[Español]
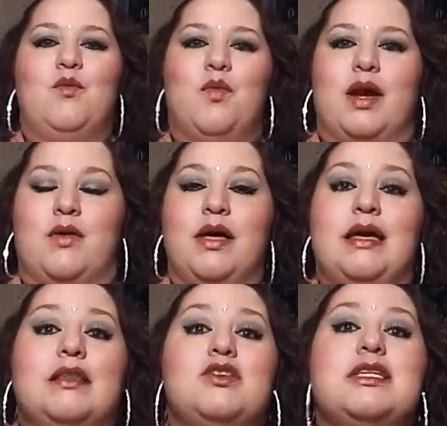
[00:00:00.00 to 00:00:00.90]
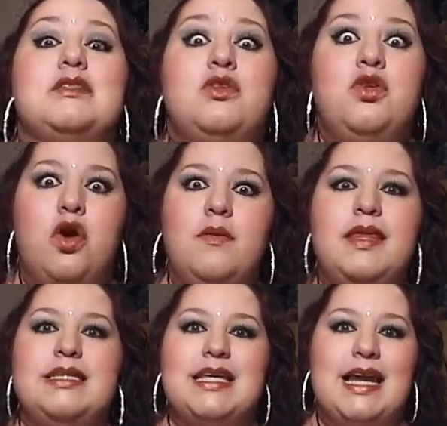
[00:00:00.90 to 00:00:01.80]
Bueno, entonces no
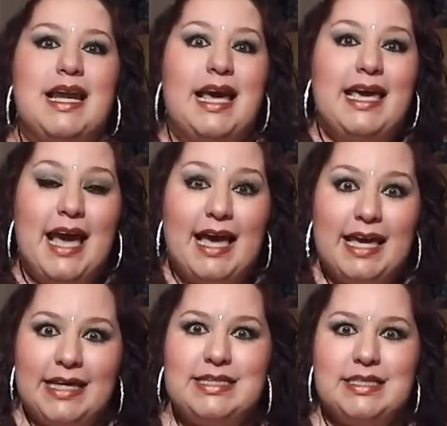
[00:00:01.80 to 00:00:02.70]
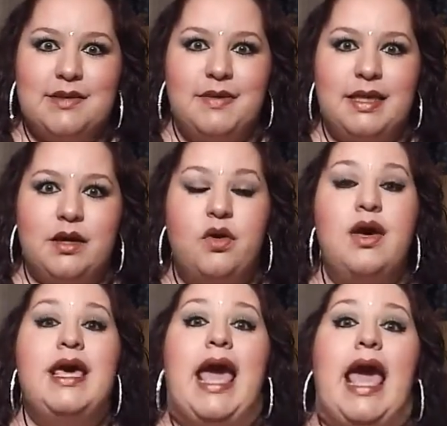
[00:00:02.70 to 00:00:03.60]
olvides darle like a este
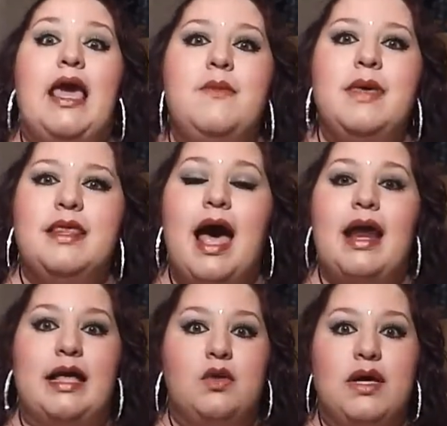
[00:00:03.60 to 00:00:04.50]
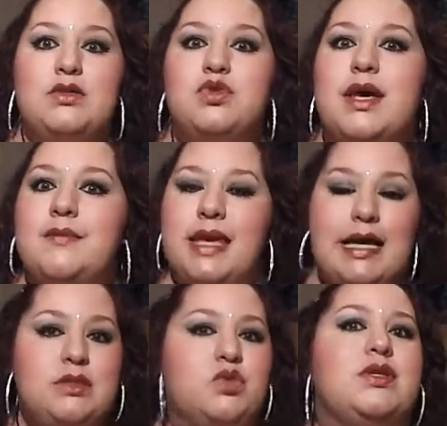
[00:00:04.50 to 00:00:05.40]
video e invitar a todas tus
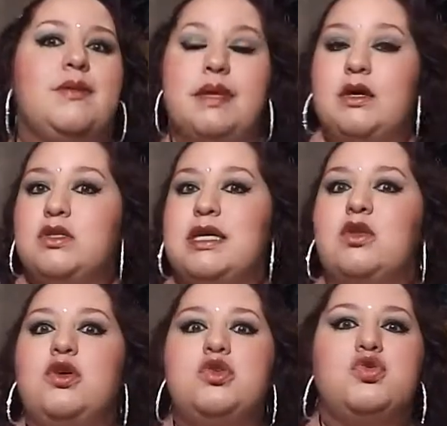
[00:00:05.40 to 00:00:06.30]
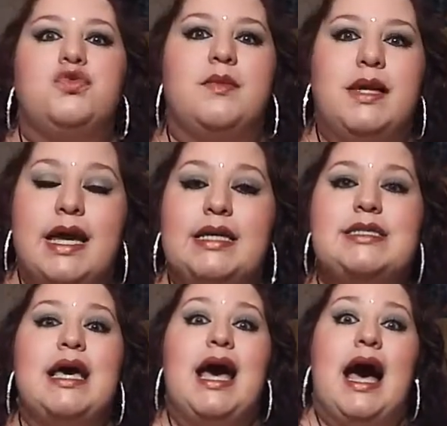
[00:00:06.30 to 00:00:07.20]
amigas, tus amigos, a todos tus
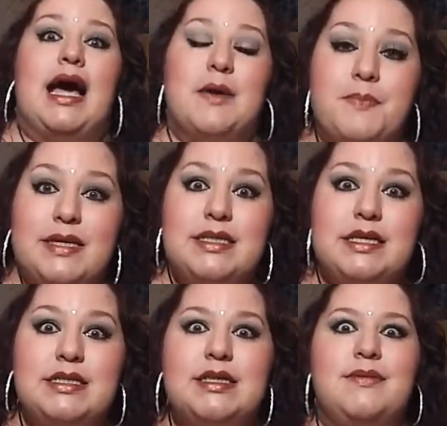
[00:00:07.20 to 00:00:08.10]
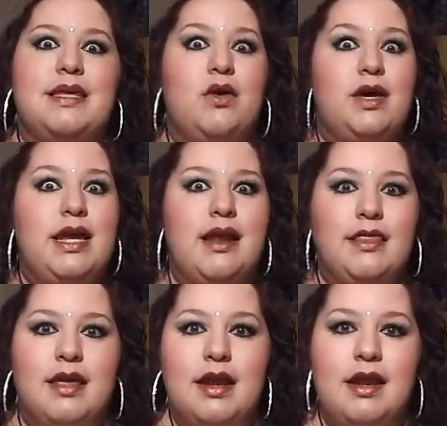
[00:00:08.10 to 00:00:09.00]
familiares a que pasen este video y
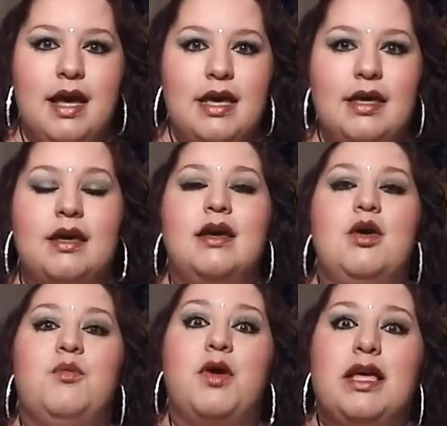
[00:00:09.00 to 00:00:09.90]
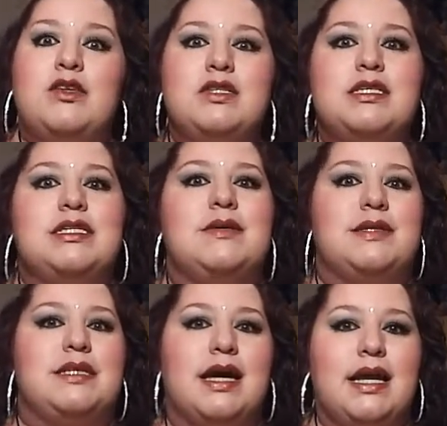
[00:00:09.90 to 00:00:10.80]
le den like, porque entonces así
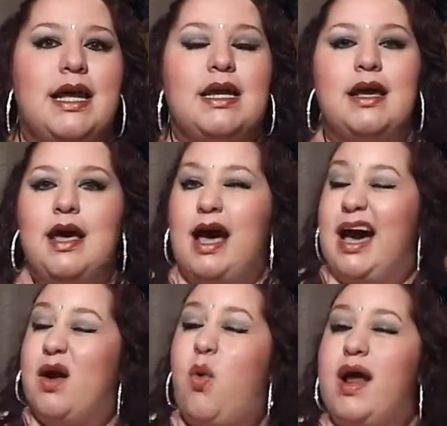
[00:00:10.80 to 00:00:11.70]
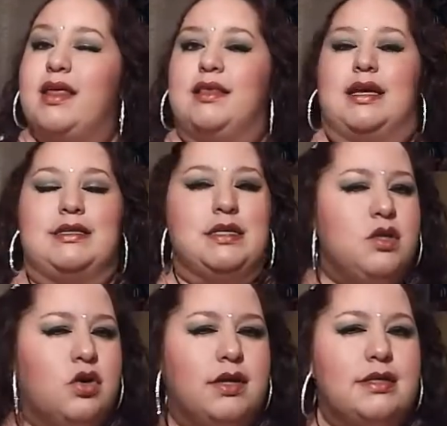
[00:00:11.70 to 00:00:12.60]
vas a ganar. Acuérdate que si
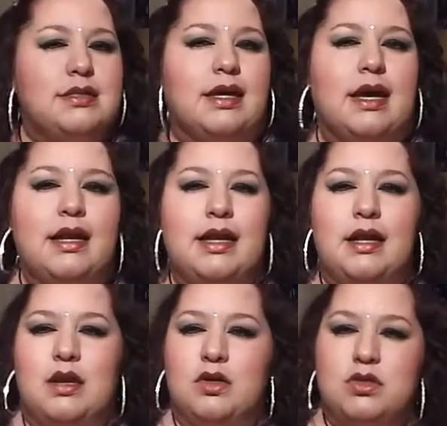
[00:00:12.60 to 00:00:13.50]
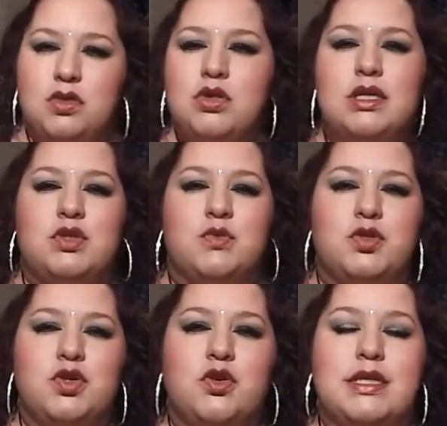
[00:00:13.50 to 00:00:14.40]
no quieres que ganen las otras
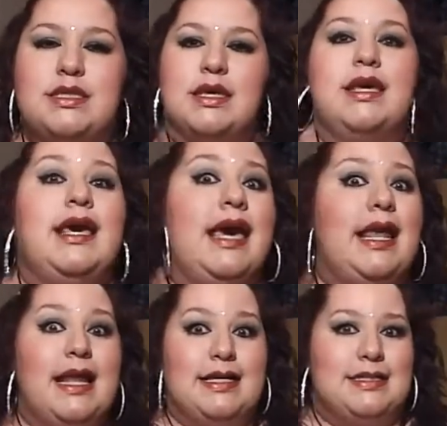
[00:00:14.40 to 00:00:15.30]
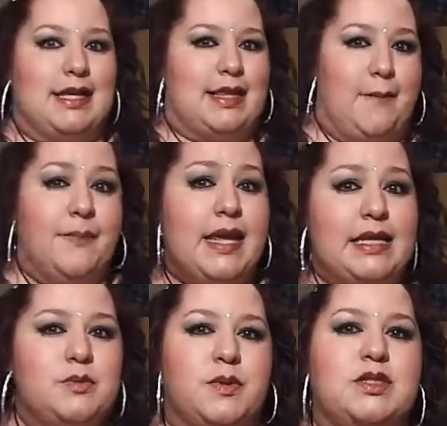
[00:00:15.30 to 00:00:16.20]
opciones en las que
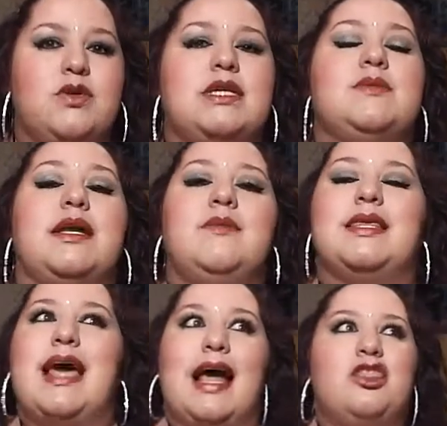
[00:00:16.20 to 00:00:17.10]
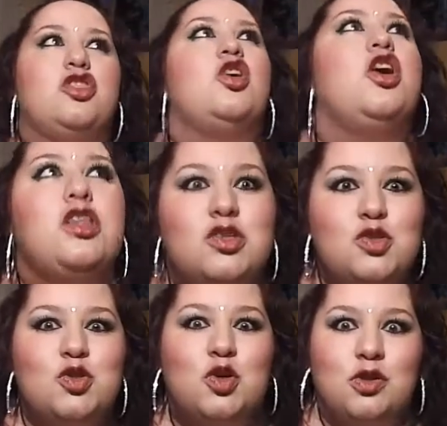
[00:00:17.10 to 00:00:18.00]
también las personas van a invitar a todos
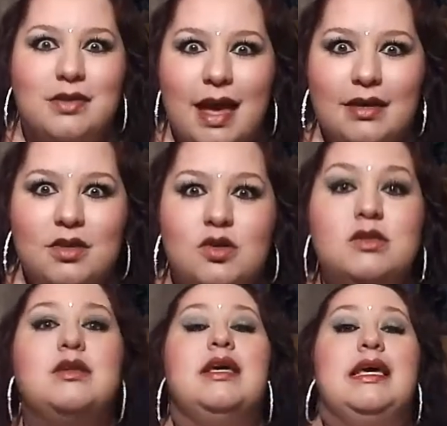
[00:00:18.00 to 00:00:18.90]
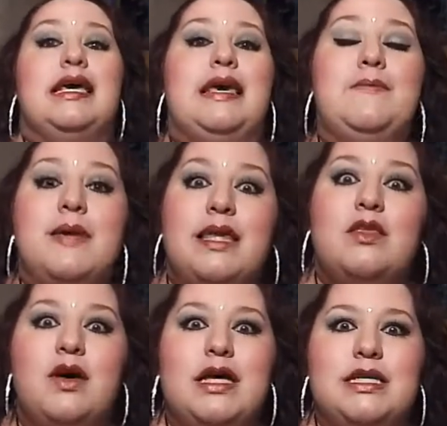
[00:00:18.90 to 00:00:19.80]
sus contactos, invita
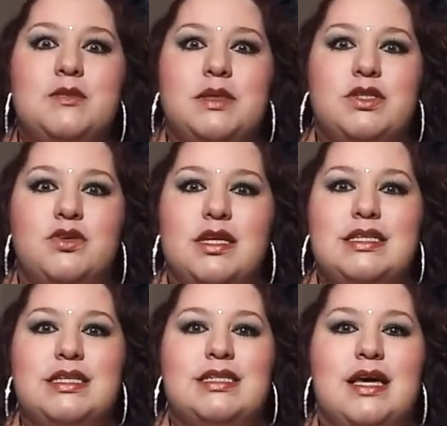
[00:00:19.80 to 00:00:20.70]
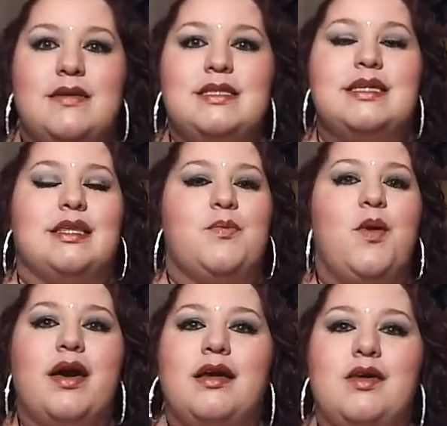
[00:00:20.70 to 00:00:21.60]
a todas las personas que sabes que te
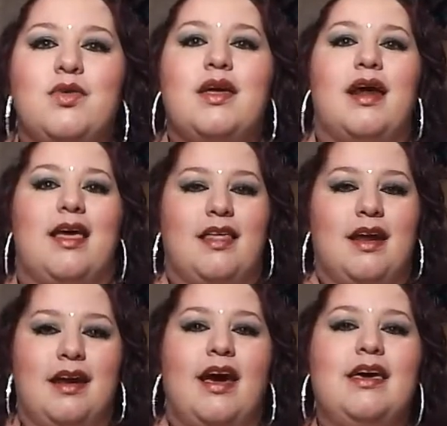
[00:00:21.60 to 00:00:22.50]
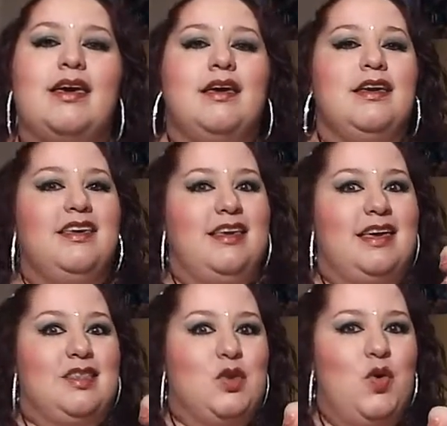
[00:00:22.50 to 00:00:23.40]
pueden ayudar a darle like y
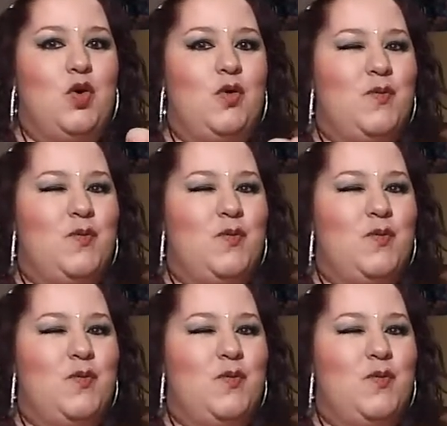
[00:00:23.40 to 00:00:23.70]
que tú,